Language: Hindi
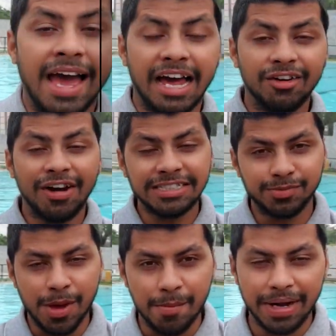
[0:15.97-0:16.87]
हेलो
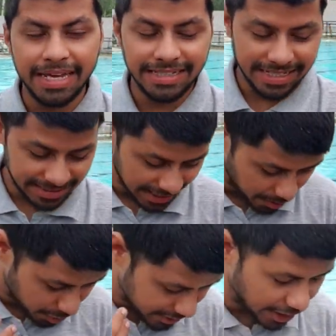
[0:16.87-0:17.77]
फ्रेंड्स मैं मनी जैसे कि
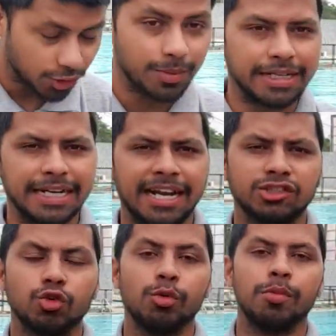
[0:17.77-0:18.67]
आप मुझे जानते हो मेरा चैनल है
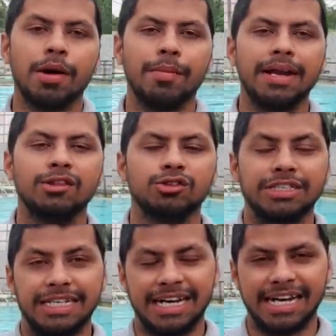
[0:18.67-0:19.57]
स्विमिंग बाय मनी
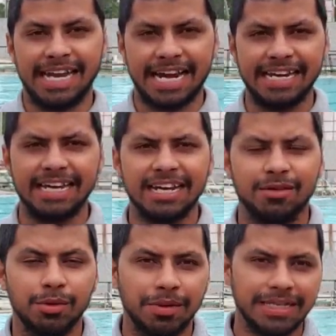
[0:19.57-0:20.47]
दूसरा चैनल है टेक्निकल
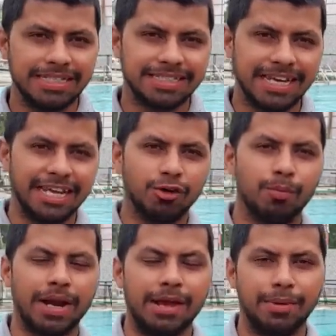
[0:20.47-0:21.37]
लवली मनी जिसका लिंक
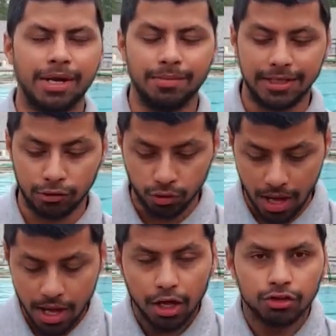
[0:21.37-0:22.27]
ऊपर आई बटन में दे
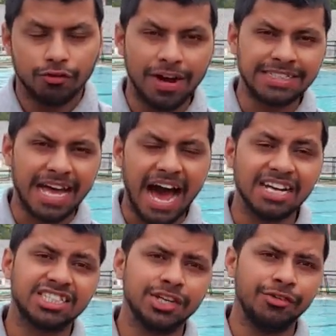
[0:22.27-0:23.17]
दूंगा तो फ्रेंड्स
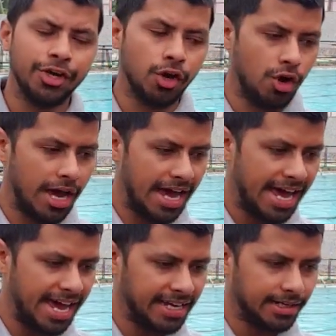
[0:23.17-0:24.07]
आज की वीडियो
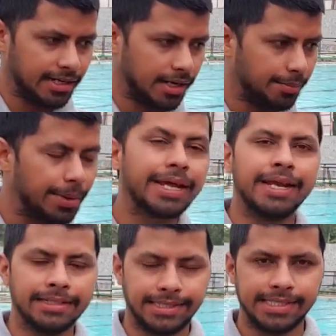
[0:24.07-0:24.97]
है
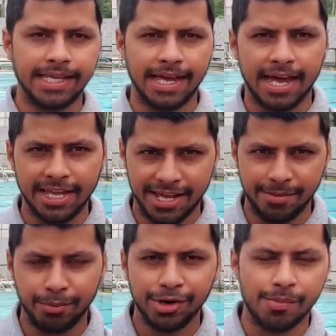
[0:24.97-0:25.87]
बिगनर्स की है ये
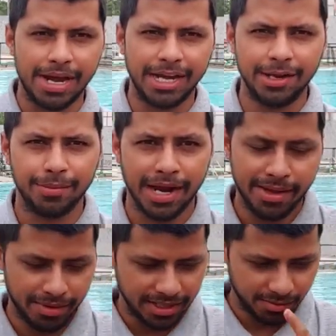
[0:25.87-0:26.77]
वीडियो मैंने नहीं
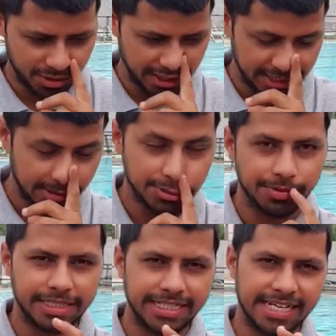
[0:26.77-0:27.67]
बनाई मतलब कि मुझे टिप्स
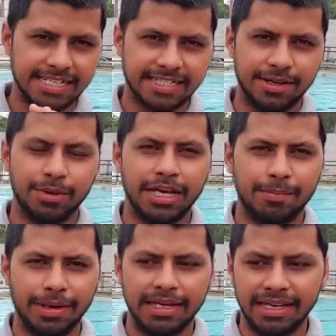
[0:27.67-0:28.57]
भेजी है किसी ने मतलब कि
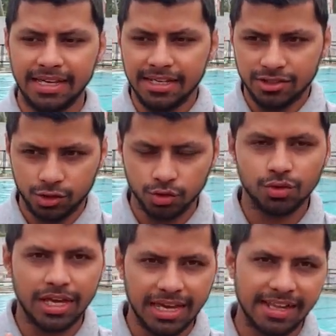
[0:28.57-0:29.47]
अपनी जो
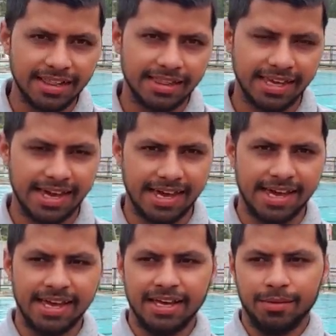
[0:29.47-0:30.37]
उनकी गलतियाँ हैं
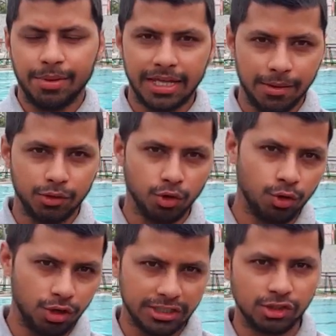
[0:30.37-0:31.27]
मतलब कि अभी तो
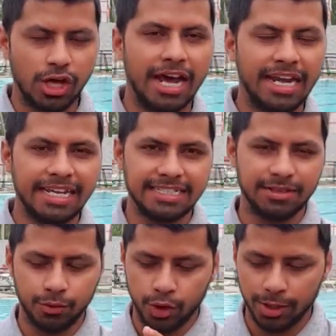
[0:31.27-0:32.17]
उन्होंने सुधार ली
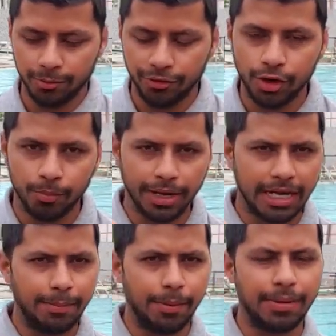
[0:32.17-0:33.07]
जैसे मुझे वीडियो पे
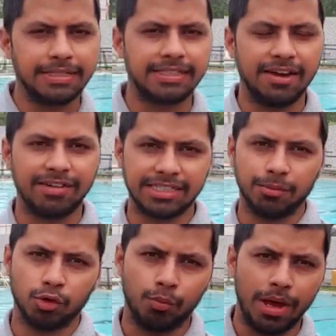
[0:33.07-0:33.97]
क्लिप भेजते हैं
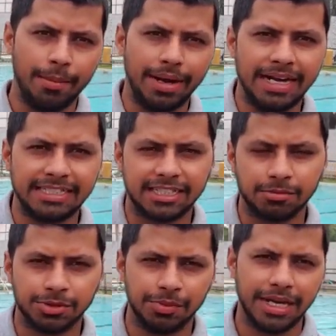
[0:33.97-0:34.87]
व्हाट्सअप ग्रुप है मेरा
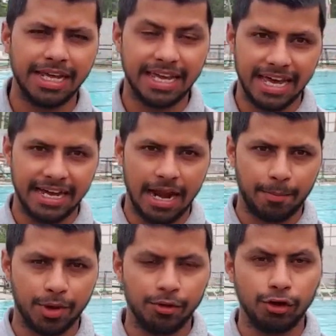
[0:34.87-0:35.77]
डिस्क्रिप्शन में लिंक है अगर
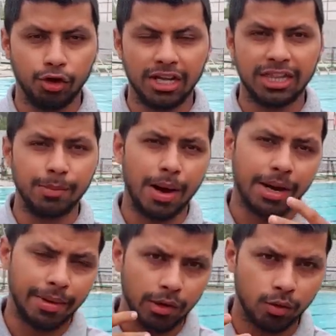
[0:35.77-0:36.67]
आपकी कोई गलती
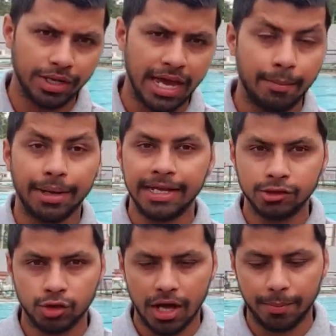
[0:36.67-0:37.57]
बार बार हो रही है आप नहीं
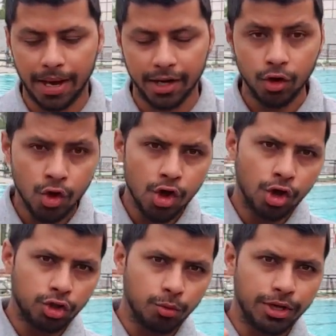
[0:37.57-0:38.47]
सुधार पा रहे
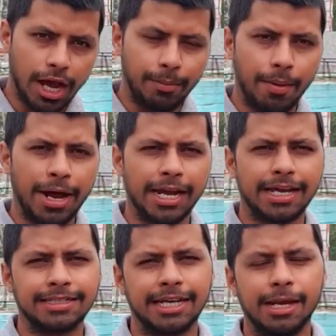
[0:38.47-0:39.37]
हो तो मुझे आप, आप
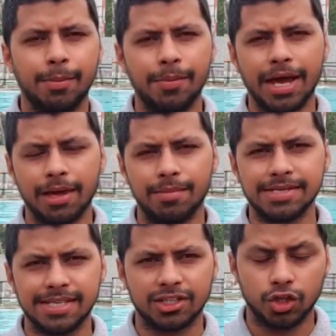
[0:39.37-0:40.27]
हल्का सा क्लिप बना के
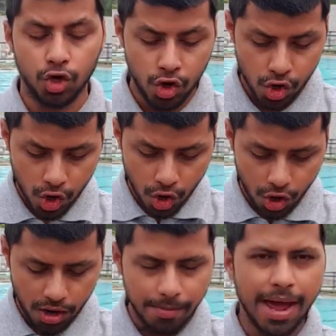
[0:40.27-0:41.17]
भेज सकते हो
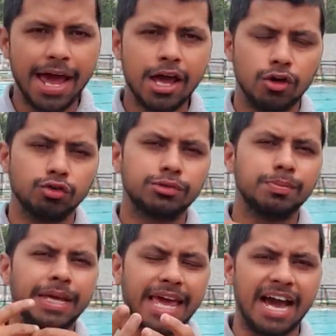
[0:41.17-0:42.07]
और मैं
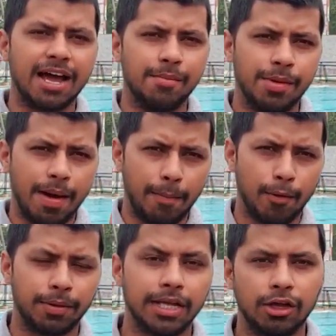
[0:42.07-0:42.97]
उसमें क्या कमी है मैं
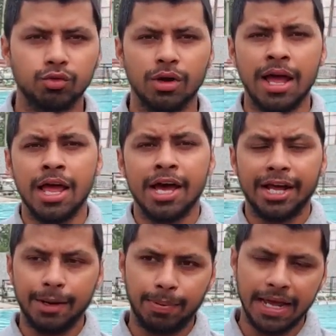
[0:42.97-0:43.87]
आपको बता दूंगा
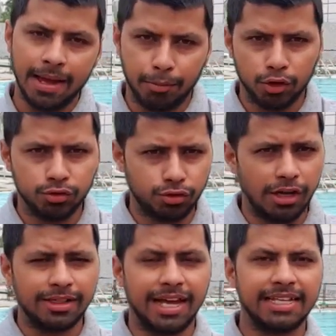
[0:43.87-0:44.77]
रिप्लाई आपको
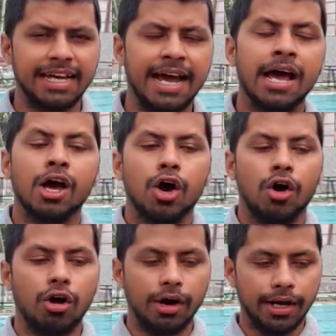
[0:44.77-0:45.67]
तुरंत आ जाएगा
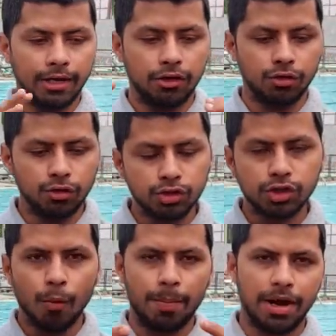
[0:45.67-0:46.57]
और
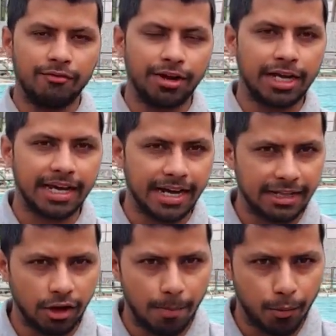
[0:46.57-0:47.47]
उसके ऊपर आप वर्क
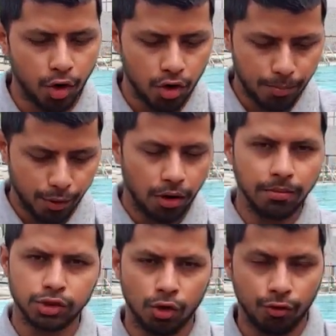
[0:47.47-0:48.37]
करना तो आपको
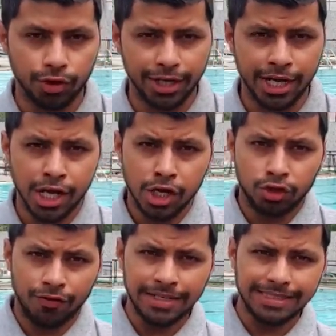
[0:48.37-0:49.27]
प्रॉब्लम सॉल्व हो जाएगी
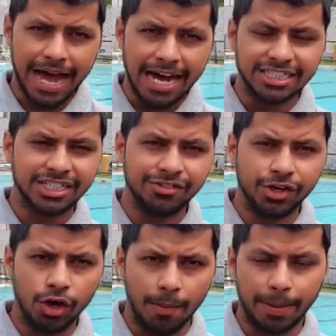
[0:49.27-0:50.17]
तो फ्रेंड्स आज की
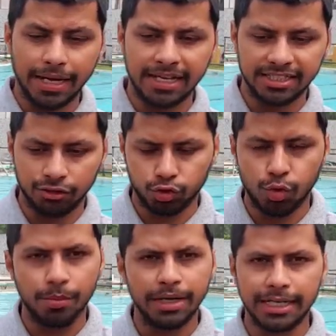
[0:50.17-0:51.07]
वीडियो आपके लिए सिर्फ
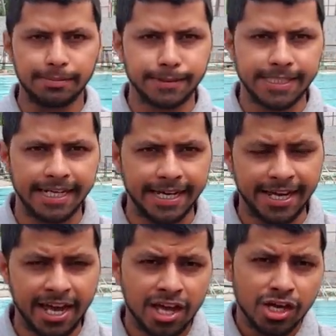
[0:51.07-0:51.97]
स्विमिंग टिप्स ही नहीं है